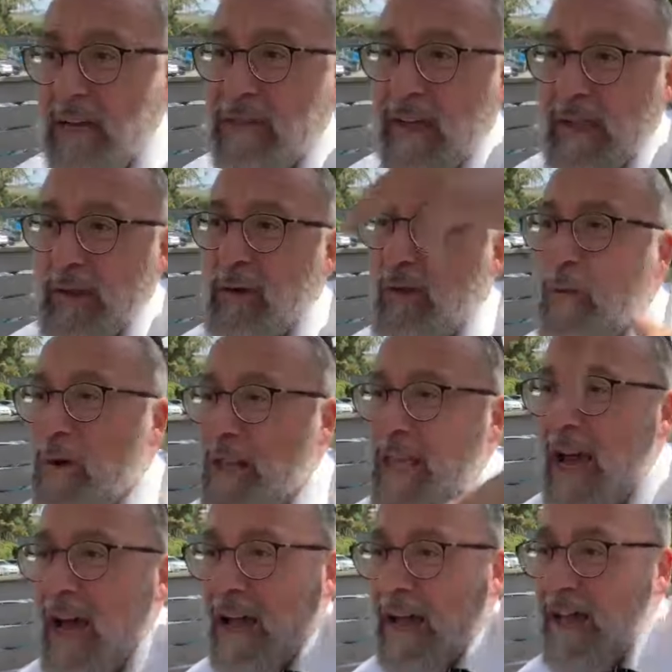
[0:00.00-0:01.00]
à travers
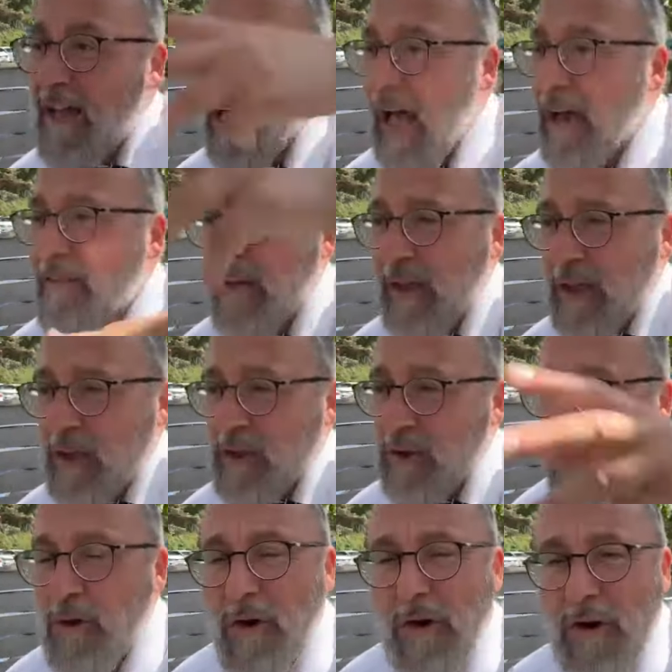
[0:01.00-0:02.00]
son lien
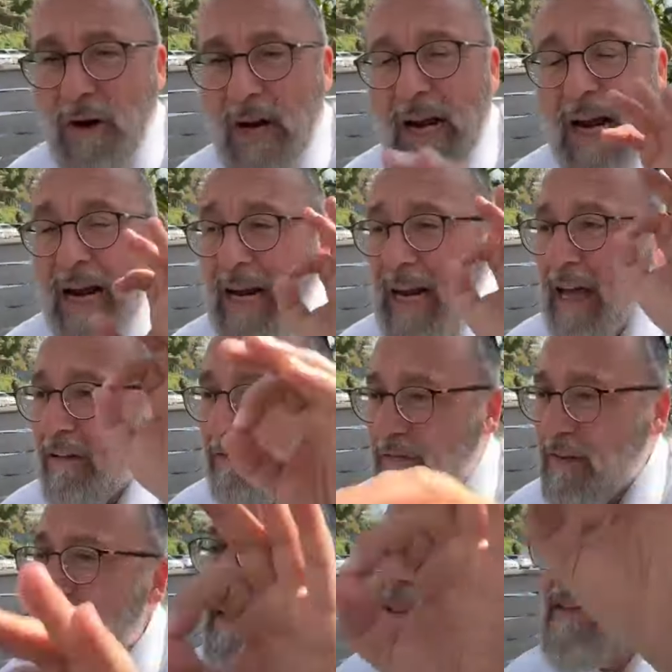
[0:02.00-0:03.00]
avec Dieu,
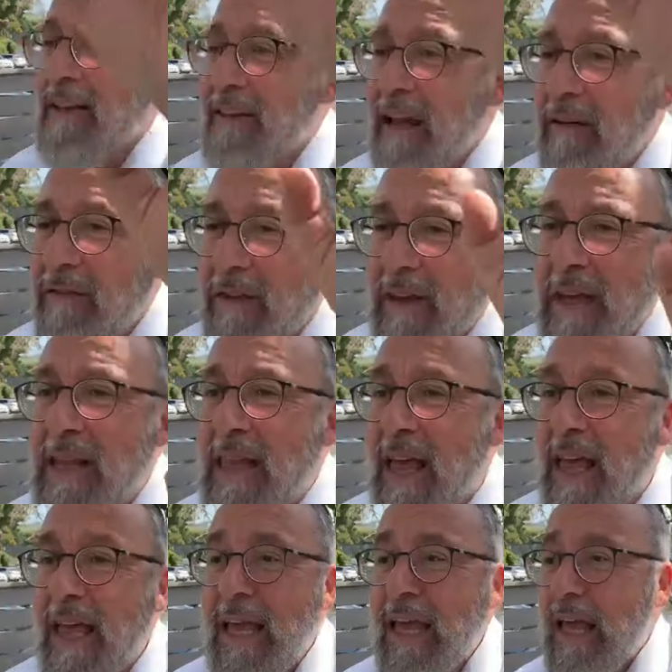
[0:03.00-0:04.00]
la vie de
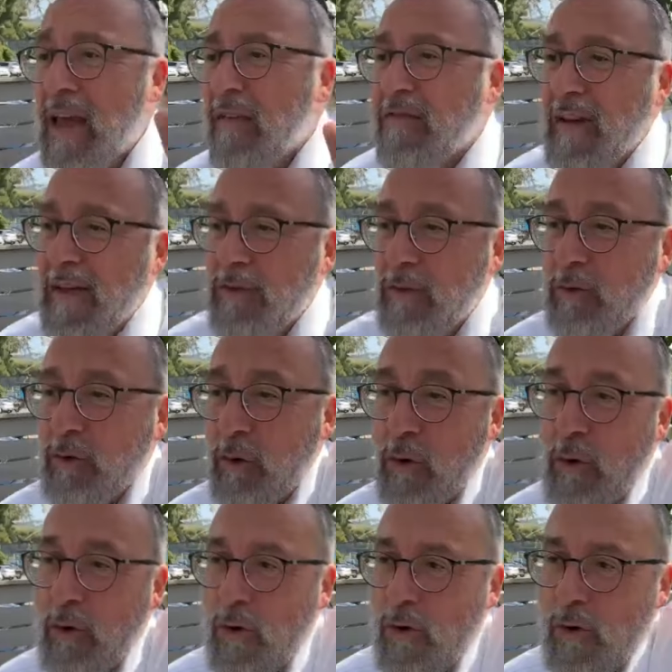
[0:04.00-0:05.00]
David est faite
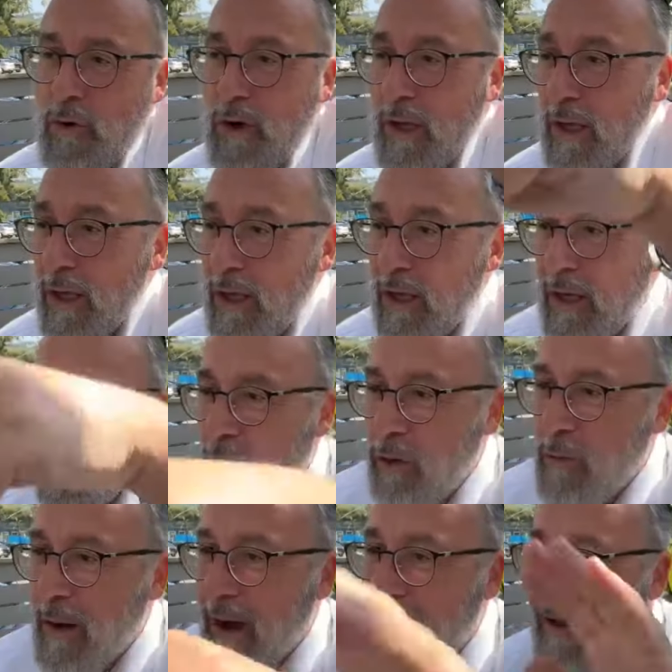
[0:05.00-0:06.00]
de haut
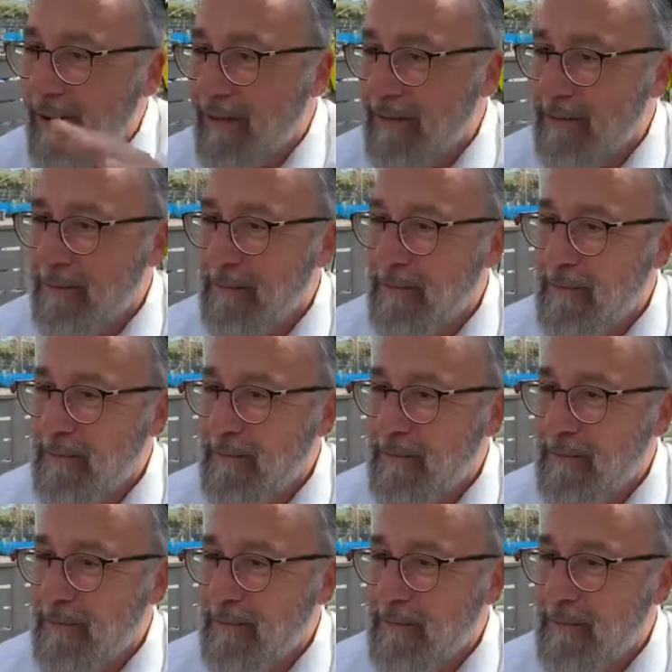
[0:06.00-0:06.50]
et de bas.